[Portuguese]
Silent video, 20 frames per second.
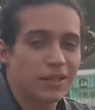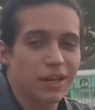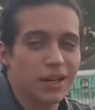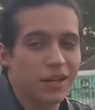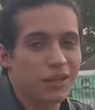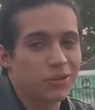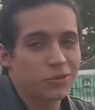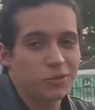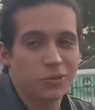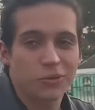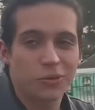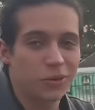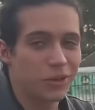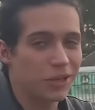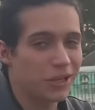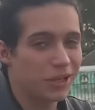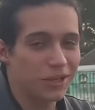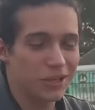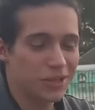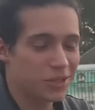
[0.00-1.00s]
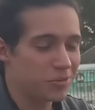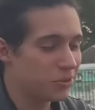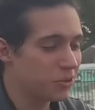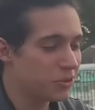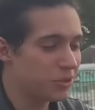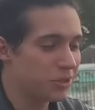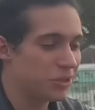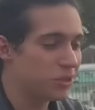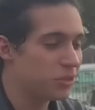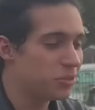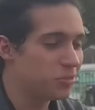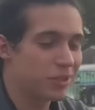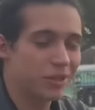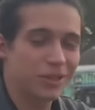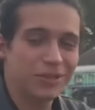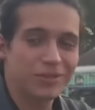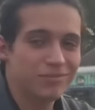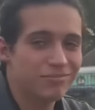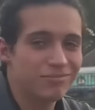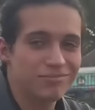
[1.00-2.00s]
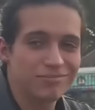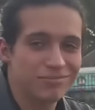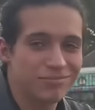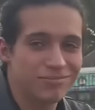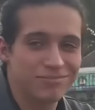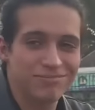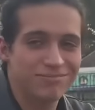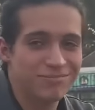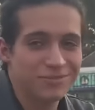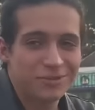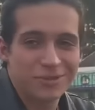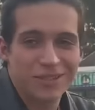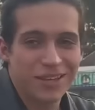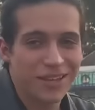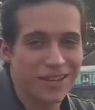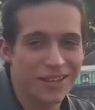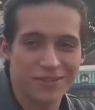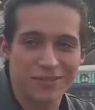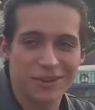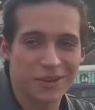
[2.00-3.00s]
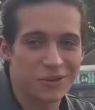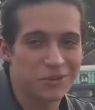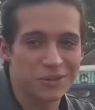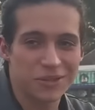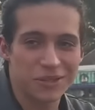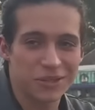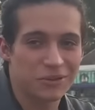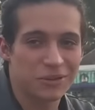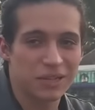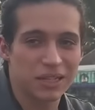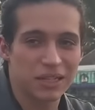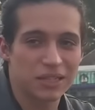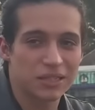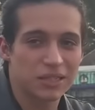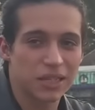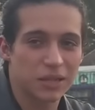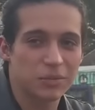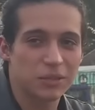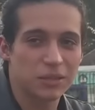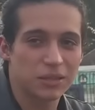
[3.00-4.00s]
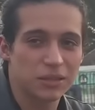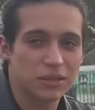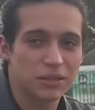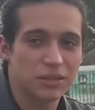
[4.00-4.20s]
cara, eu tô colocando nas mãos de Deus porque sei o que vai acontecer com ela, Entendi. sabe?